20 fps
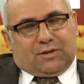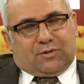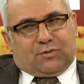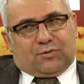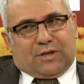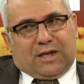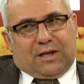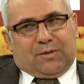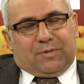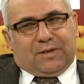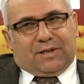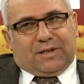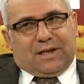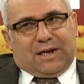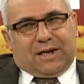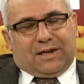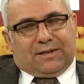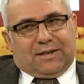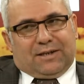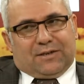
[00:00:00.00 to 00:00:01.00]
güzel
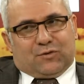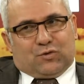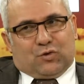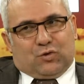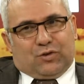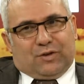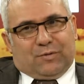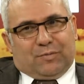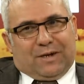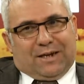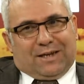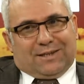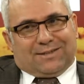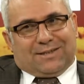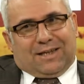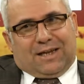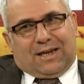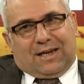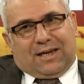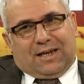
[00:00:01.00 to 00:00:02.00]
bilgilerden sonra biraz
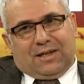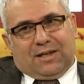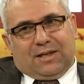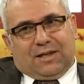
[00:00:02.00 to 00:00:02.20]
daha